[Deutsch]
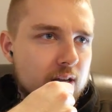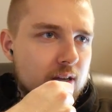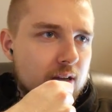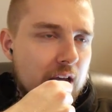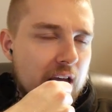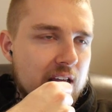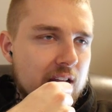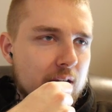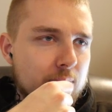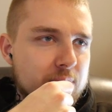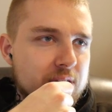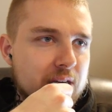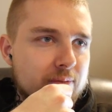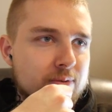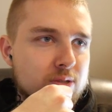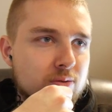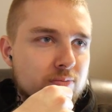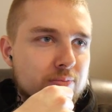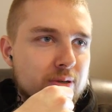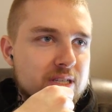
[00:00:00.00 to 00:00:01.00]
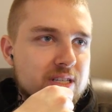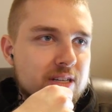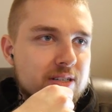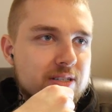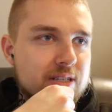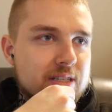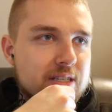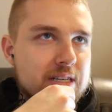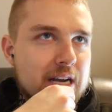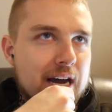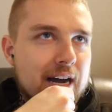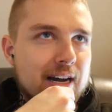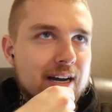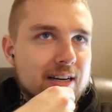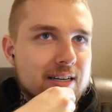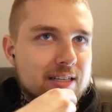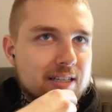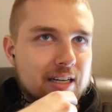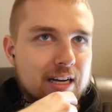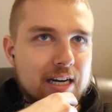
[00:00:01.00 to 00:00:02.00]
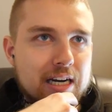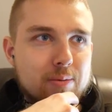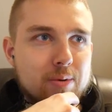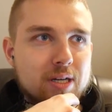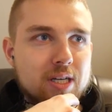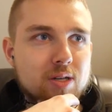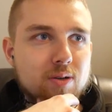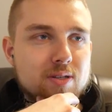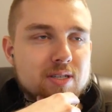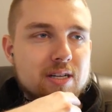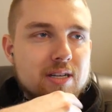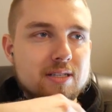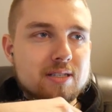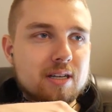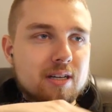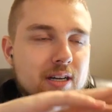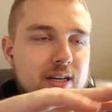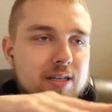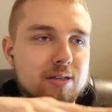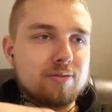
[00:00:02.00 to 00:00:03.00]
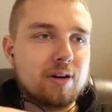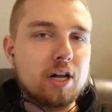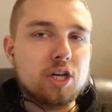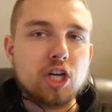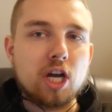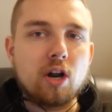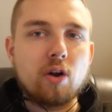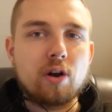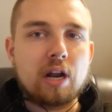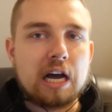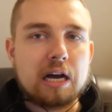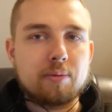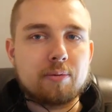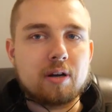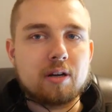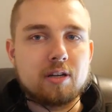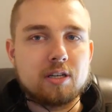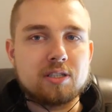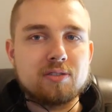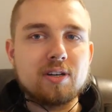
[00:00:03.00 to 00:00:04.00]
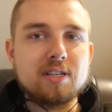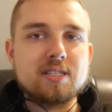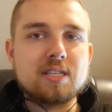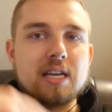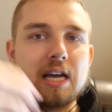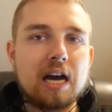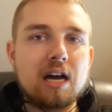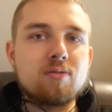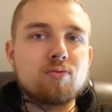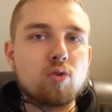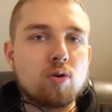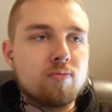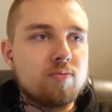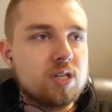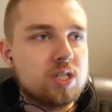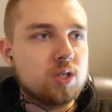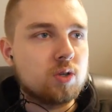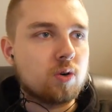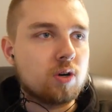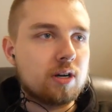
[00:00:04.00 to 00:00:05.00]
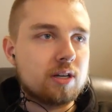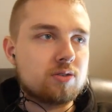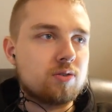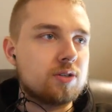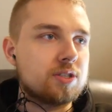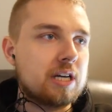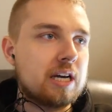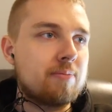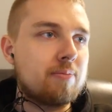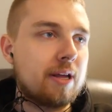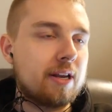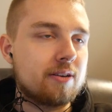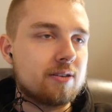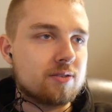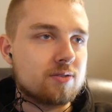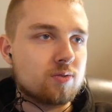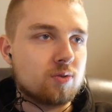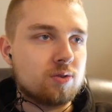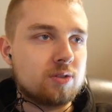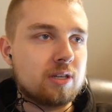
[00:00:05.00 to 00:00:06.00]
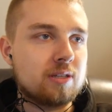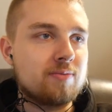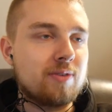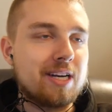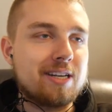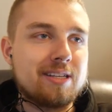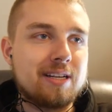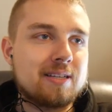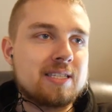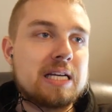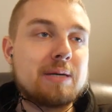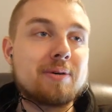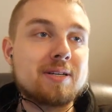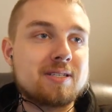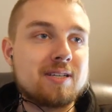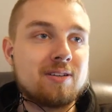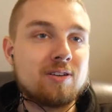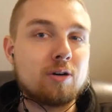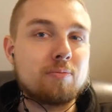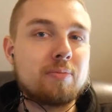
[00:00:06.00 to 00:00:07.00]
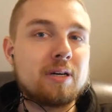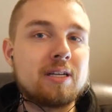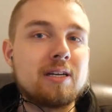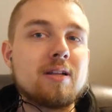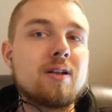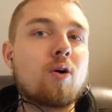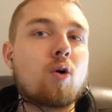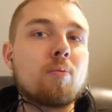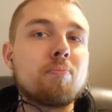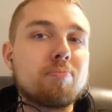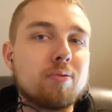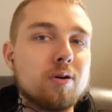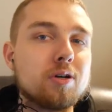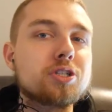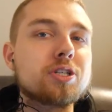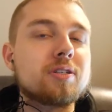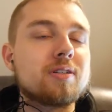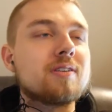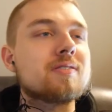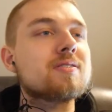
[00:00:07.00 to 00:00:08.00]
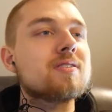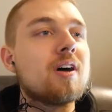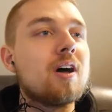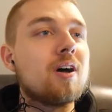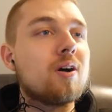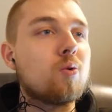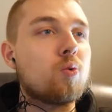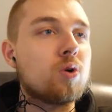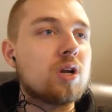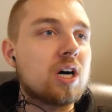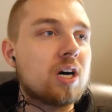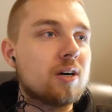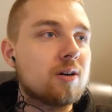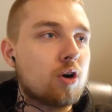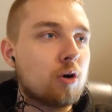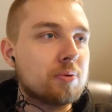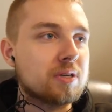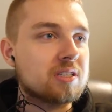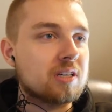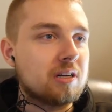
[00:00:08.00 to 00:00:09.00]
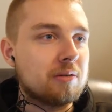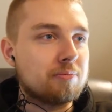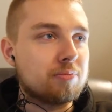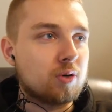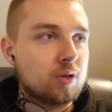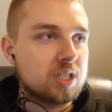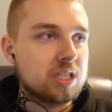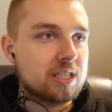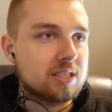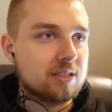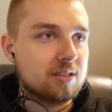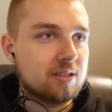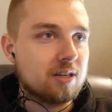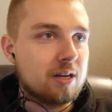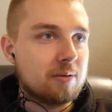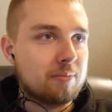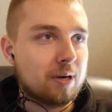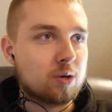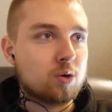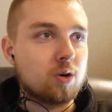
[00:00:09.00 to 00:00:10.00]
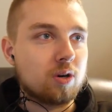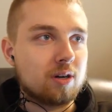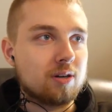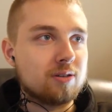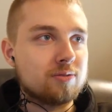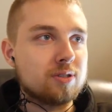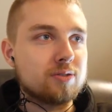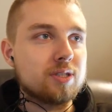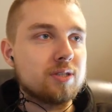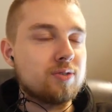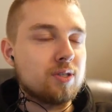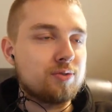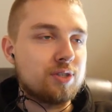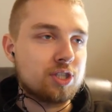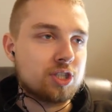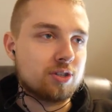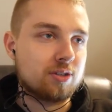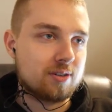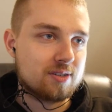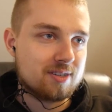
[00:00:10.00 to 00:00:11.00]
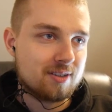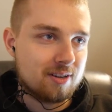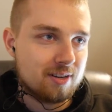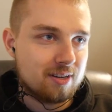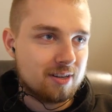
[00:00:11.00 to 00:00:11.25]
erinnere mich irgendwie so ein bisschen daran, aber kann auch sein, dass ich da gerade eine falsche Erinnerung habe. Ich werde sie irgendwo im Video natürlich einblenden so, und dann werdet ihr selber sehen, ob meine Erinnerung Bullshit ist oder ob ich dann einen Punkt hatte. Mal gucken. 50-50 Chance.